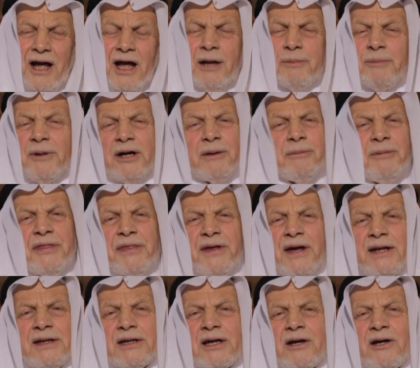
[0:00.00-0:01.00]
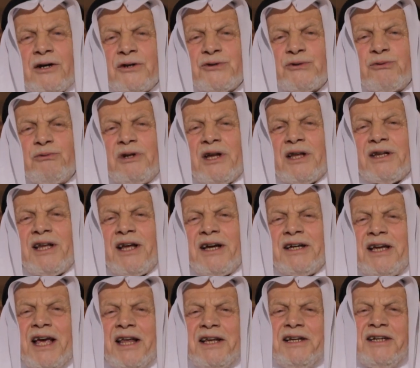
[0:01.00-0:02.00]
اخبر بذلك رسول
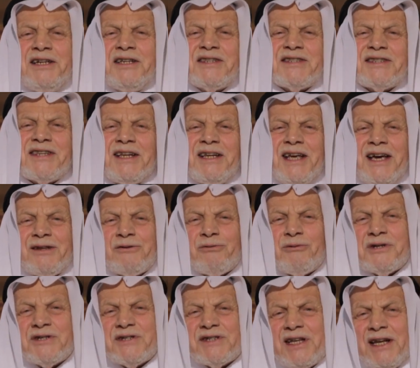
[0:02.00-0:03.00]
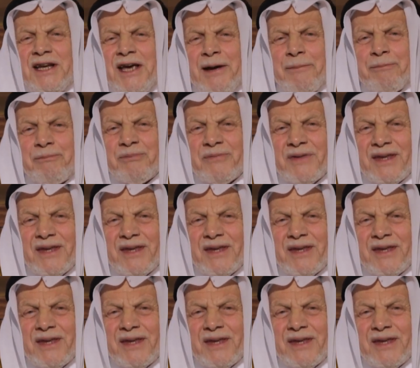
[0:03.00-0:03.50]
الله عليه الصلاه والسلام